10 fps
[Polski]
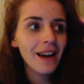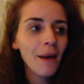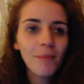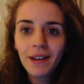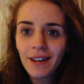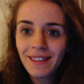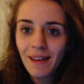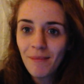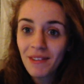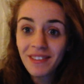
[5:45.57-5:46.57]

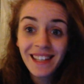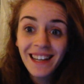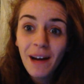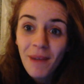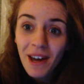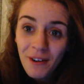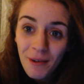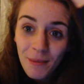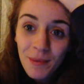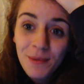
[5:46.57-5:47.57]
aparatem, nawet nie
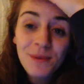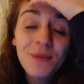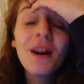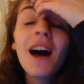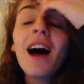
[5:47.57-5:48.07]
kamerą, po prostu